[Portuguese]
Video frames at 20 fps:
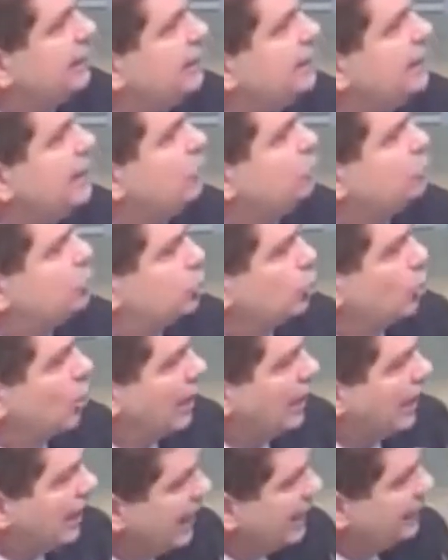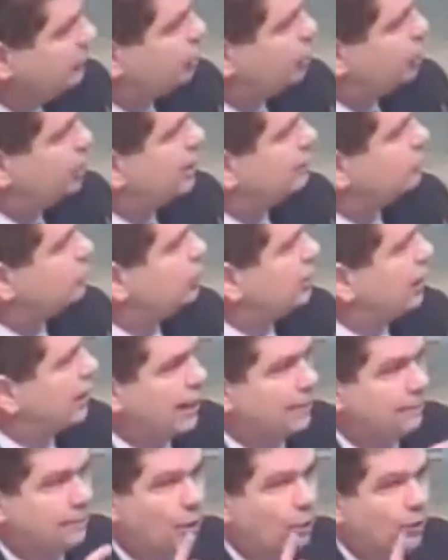não só a lei do Estado do
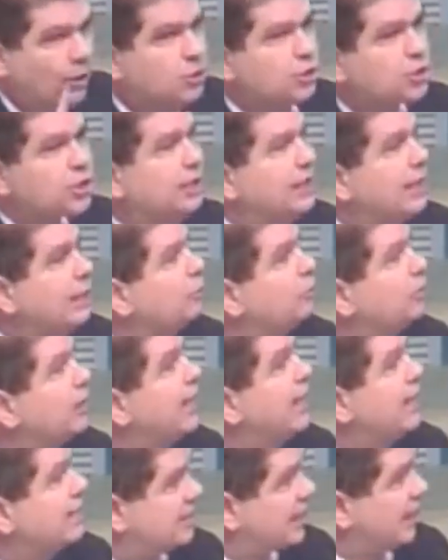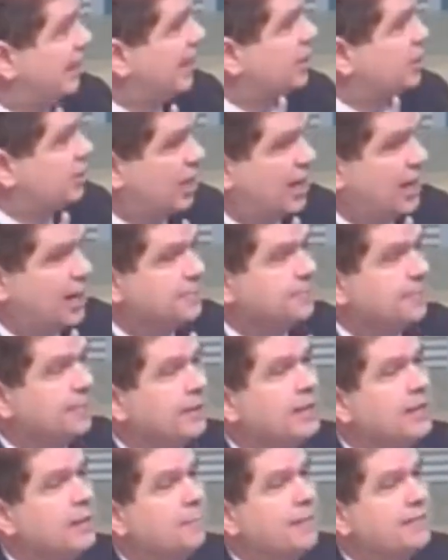Ceará, porque o Rio de Janeiro tem essa lei já,
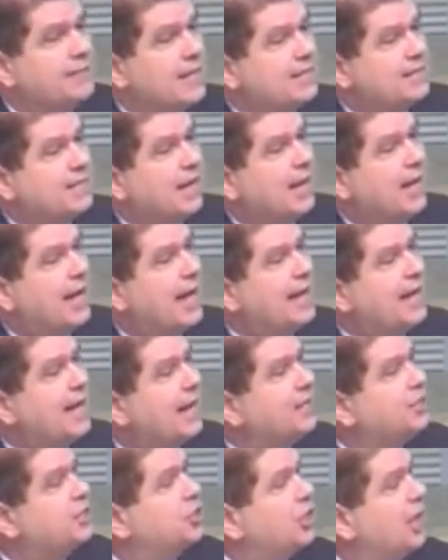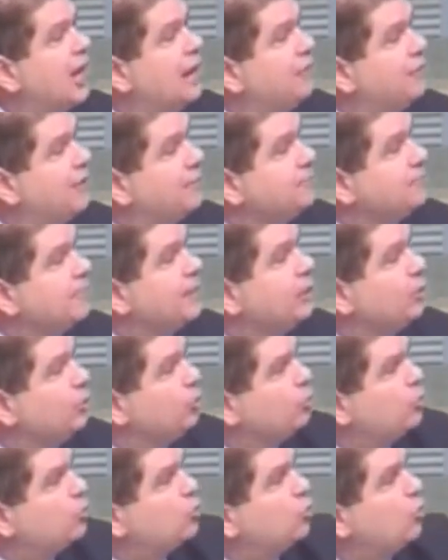mas essa lei ela estava
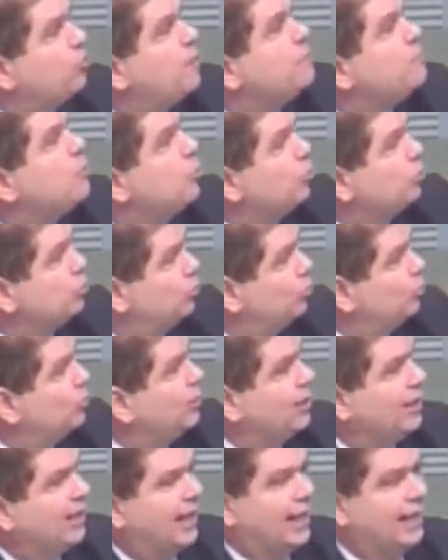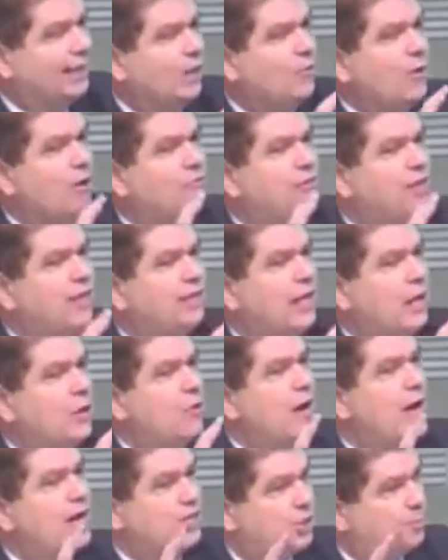no submundo, ela não havia
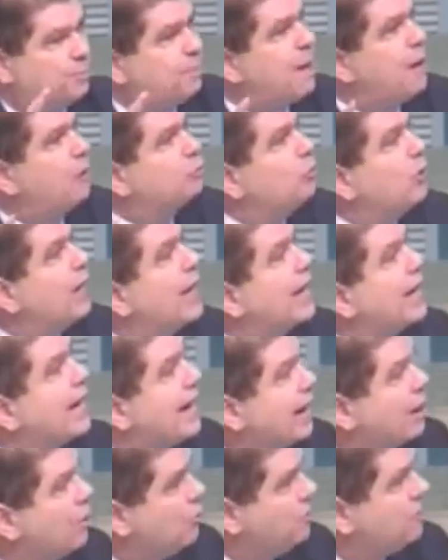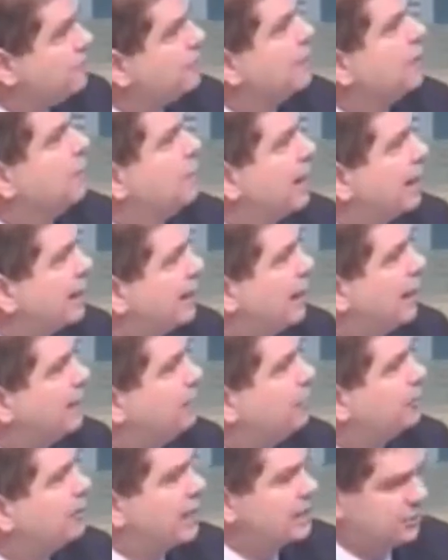nenhum respaldo legal para que ela
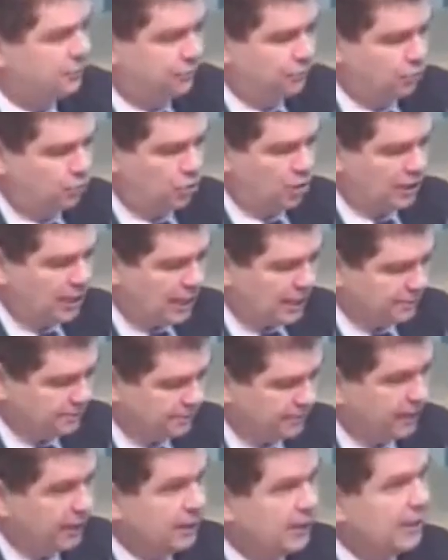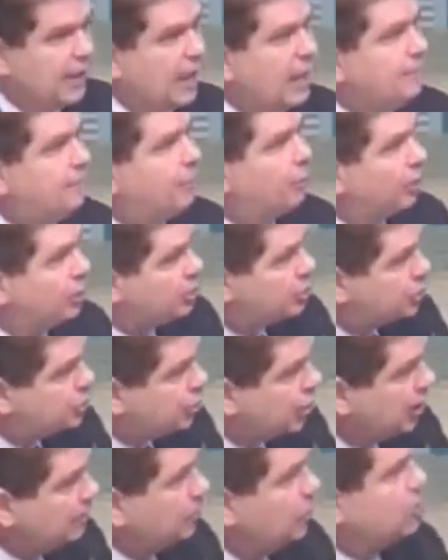pudesse funcionar. E aí, por
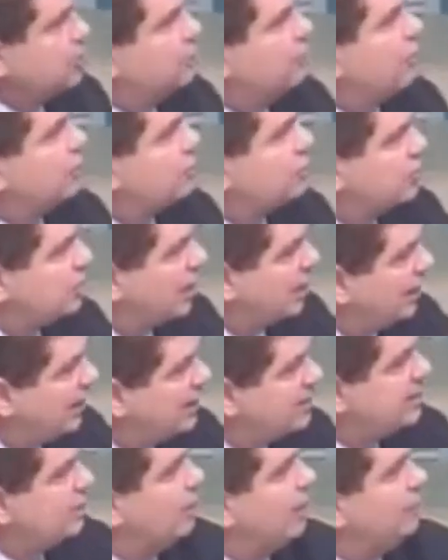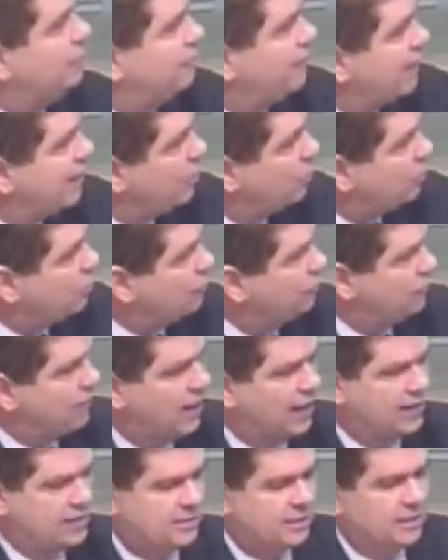estímulo de Vossa Excelência, eu levei ao
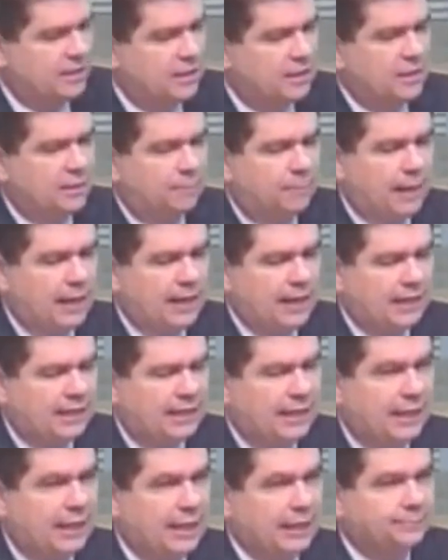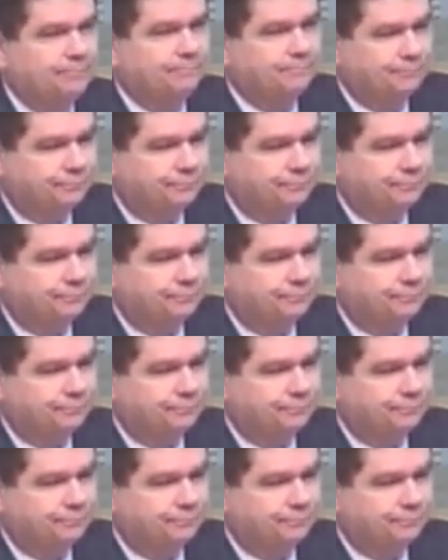Confaz para que